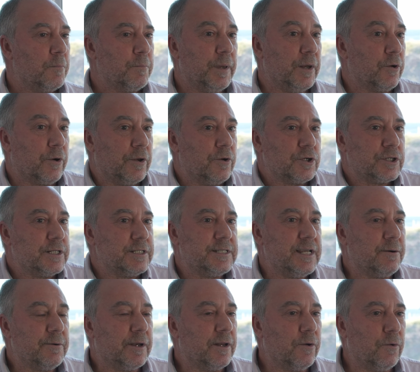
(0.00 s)
pero que no se
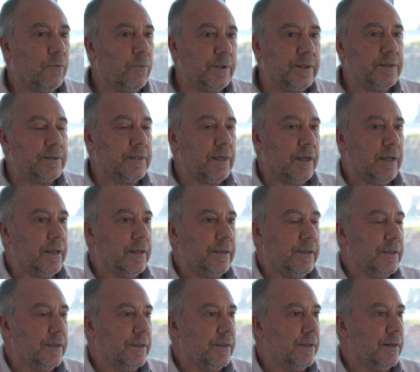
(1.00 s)
echaban en cuenta,
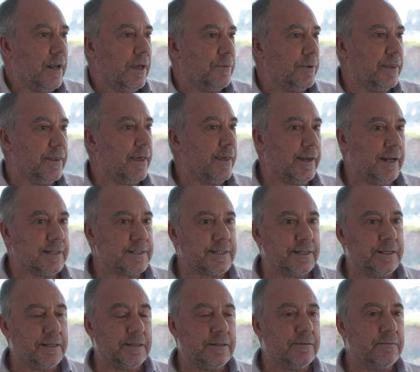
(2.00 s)
eh, la vida era así